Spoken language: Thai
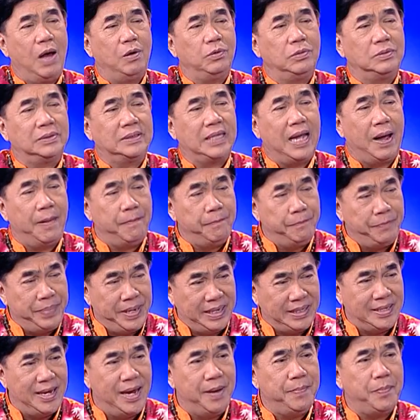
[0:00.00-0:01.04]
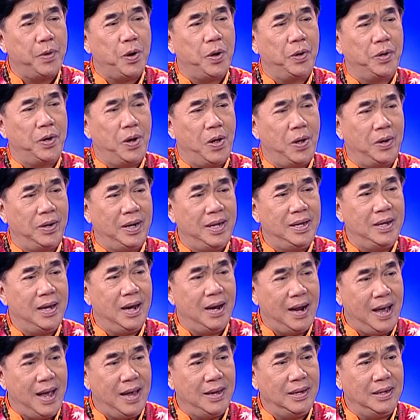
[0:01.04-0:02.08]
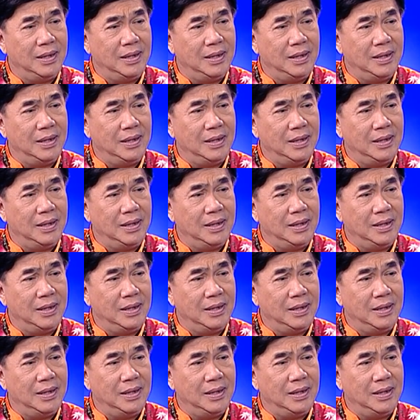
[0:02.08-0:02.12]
ว ทำผิดจะให้ปรองดองได้อย่างไร